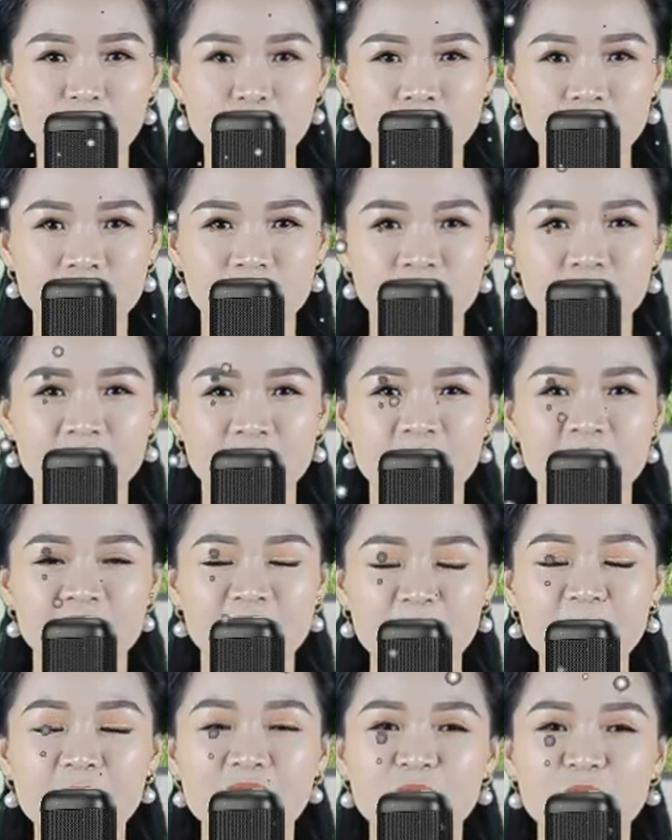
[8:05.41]
Mệnh chủ
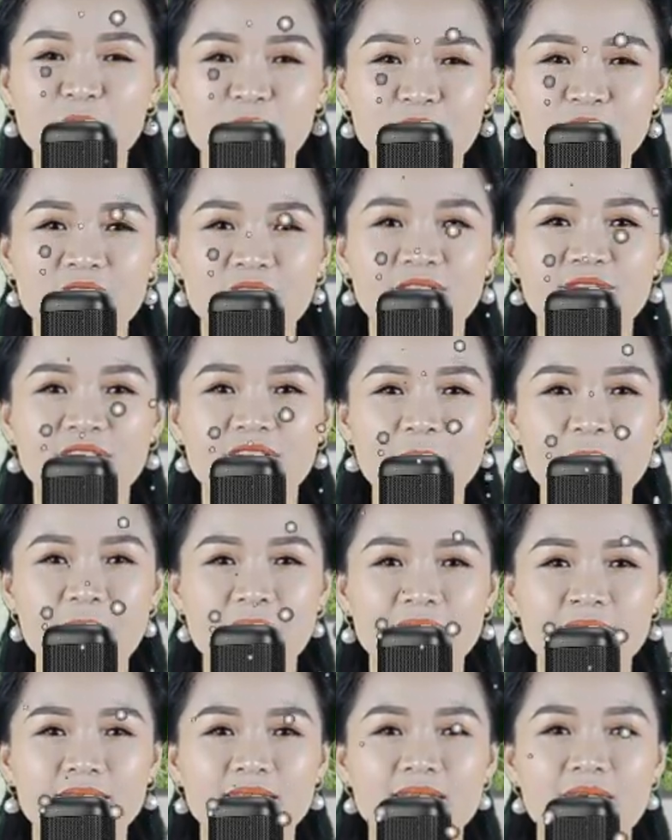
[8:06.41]
chỉ cần biết cách
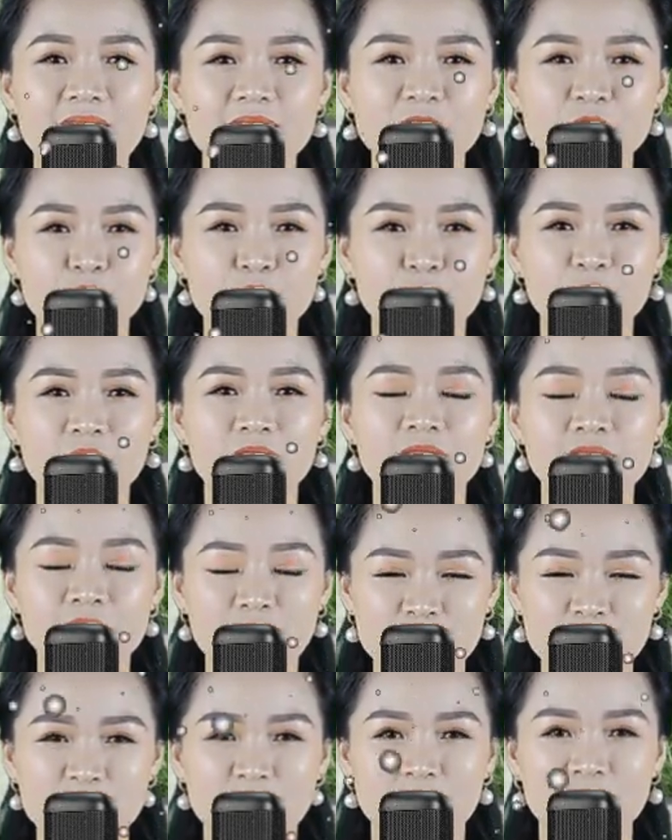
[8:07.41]
hóa giải,
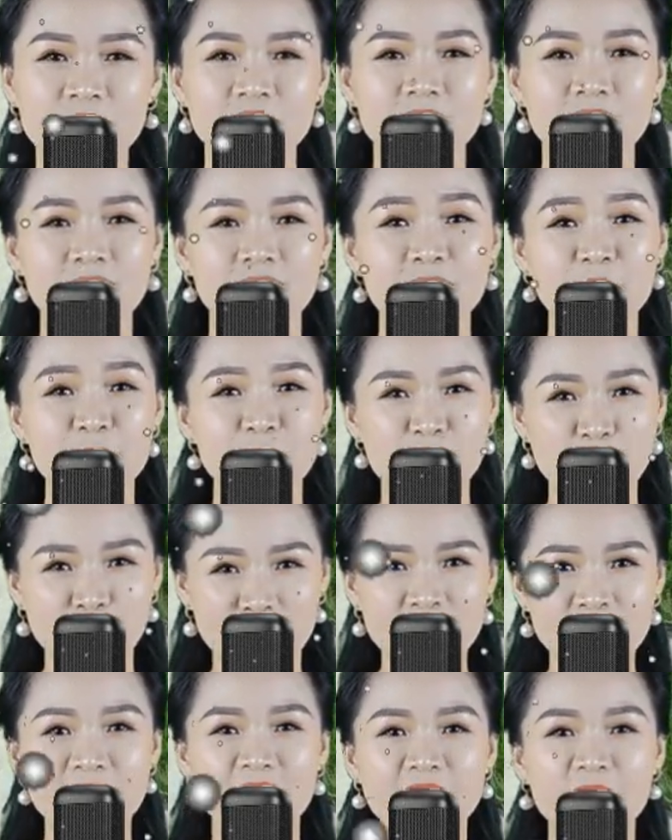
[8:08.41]
tất mọi sự sẽ
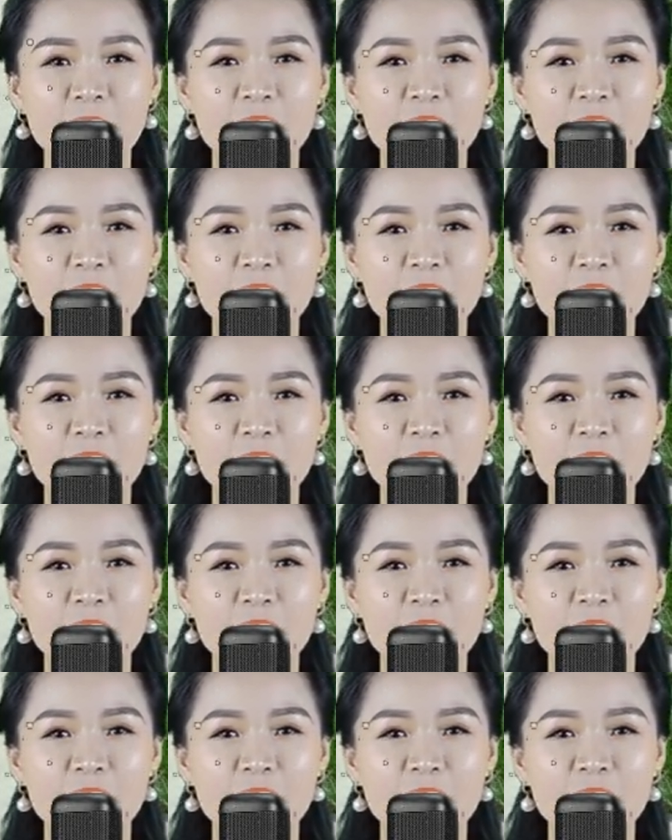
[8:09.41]
thành,